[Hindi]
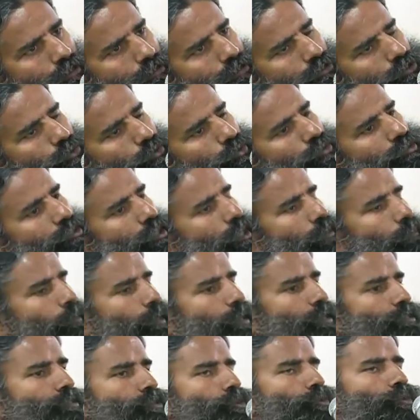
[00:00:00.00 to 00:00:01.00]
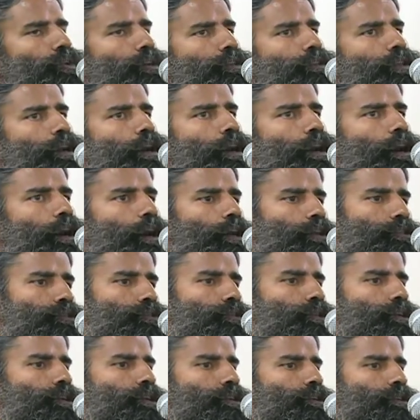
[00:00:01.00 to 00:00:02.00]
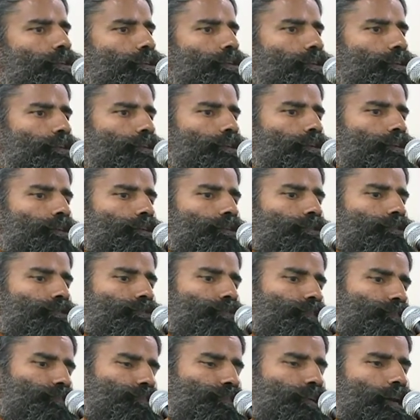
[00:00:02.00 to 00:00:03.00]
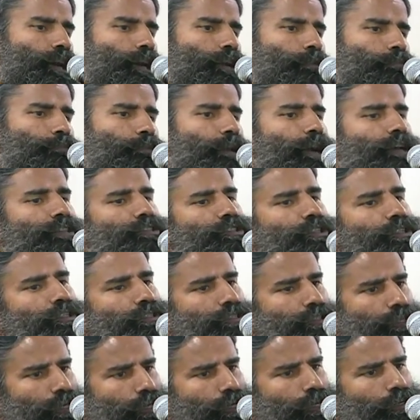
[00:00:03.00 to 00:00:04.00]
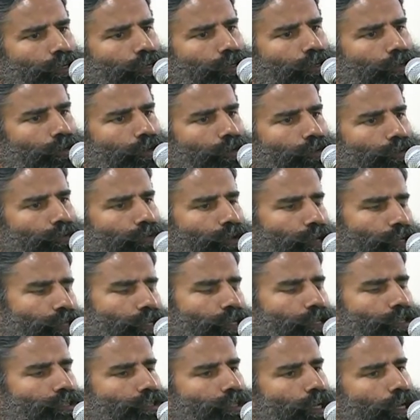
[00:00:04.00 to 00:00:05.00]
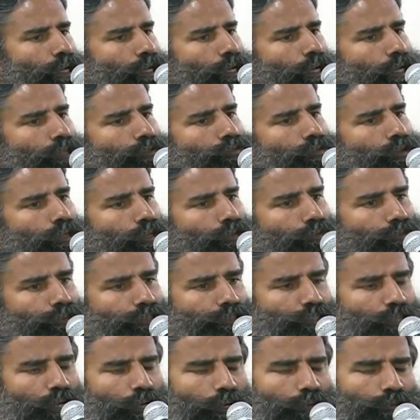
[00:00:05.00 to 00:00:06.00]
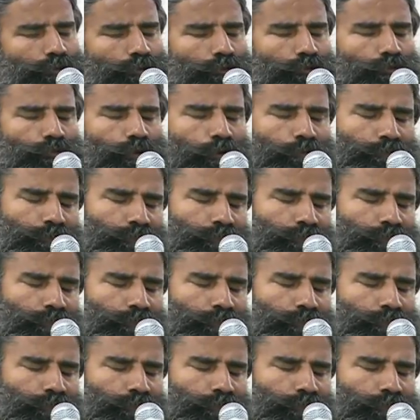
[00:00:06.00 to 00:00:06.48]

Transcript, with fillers: शुरू से हमारा स्लोगन था आधुनिक विज्ञान प्राचीन ज्ञान वैदिक ज्ञान आधुनिक विज्ञान दोनों को हम